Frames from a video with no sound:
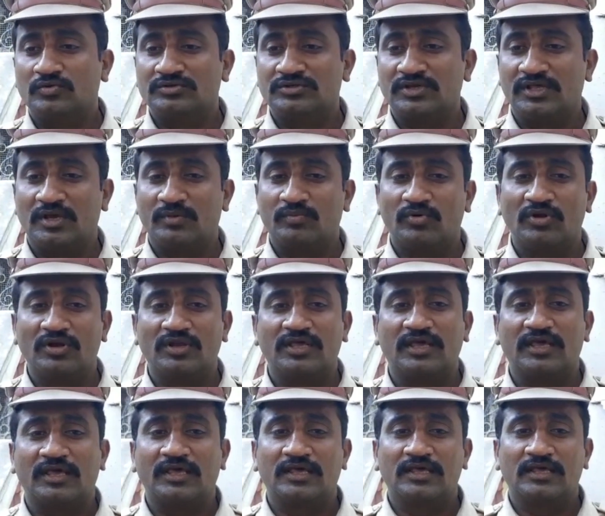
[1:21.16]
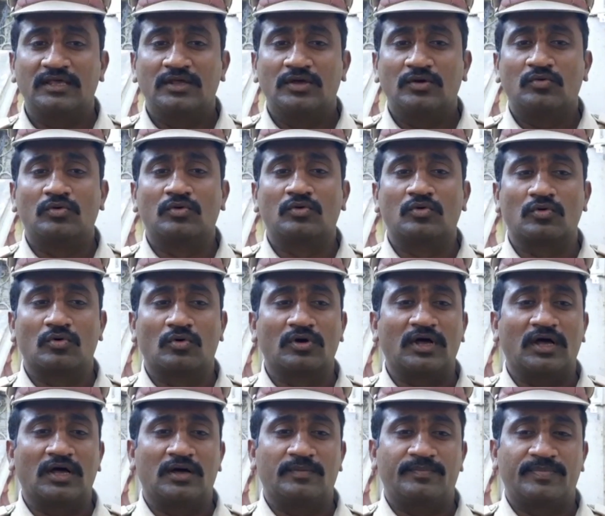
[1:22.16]
उसलिए बोल के उनको
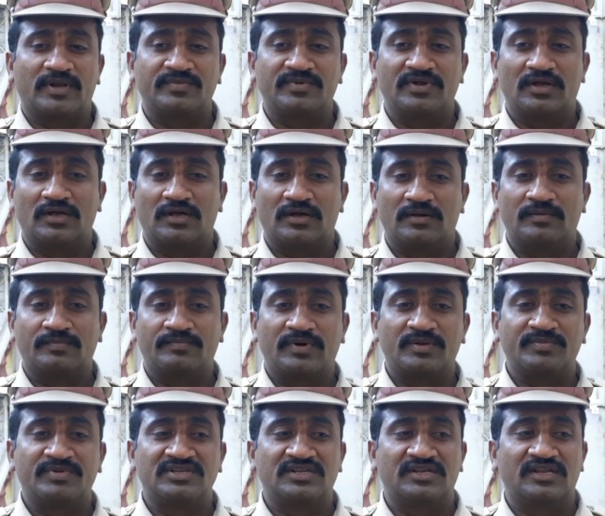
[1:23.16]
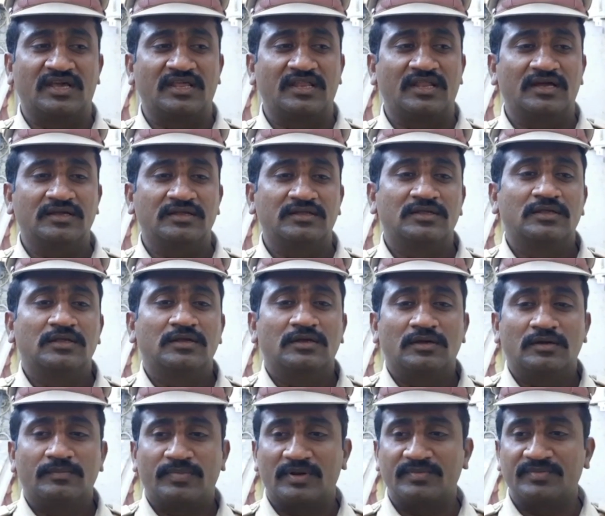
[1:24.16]
रोका परमिशन नहीं ना
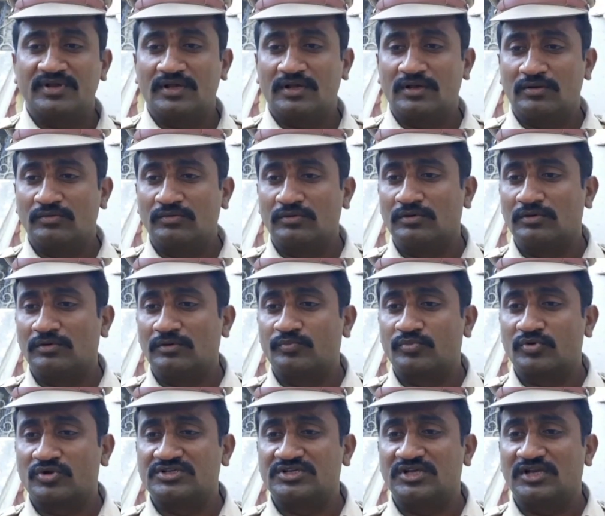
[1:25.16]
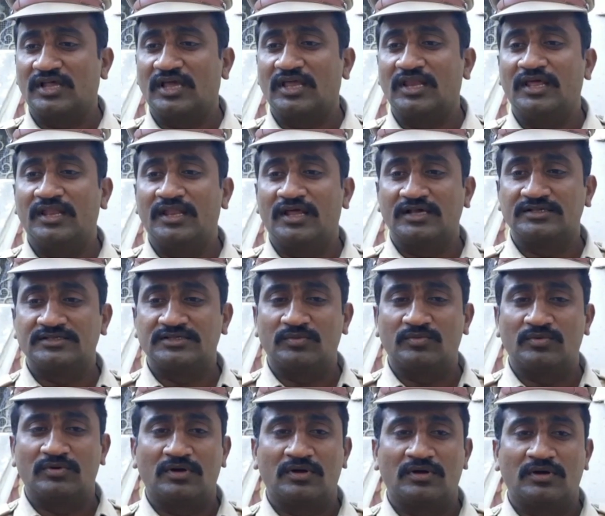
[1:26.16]
परमे वो प्रोशन नहीं लेना ऐसा
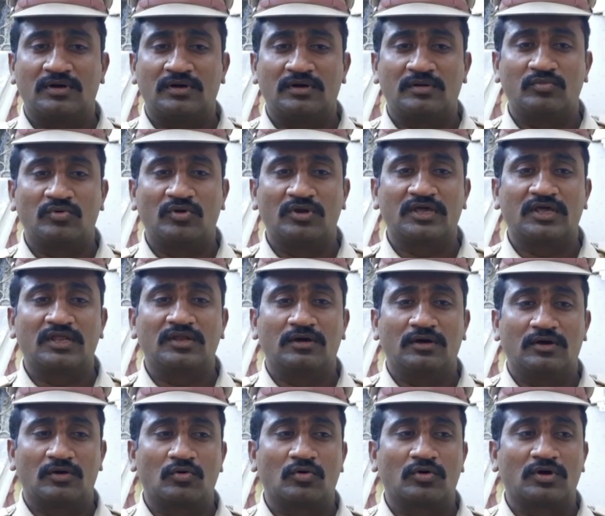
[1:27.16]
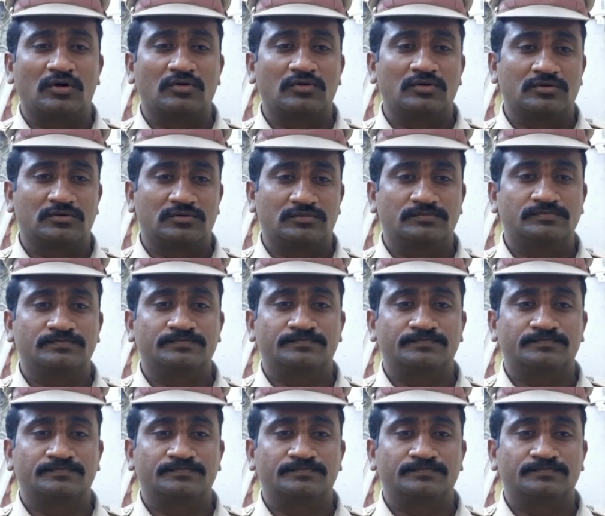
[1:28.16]
बोल के रोका उनको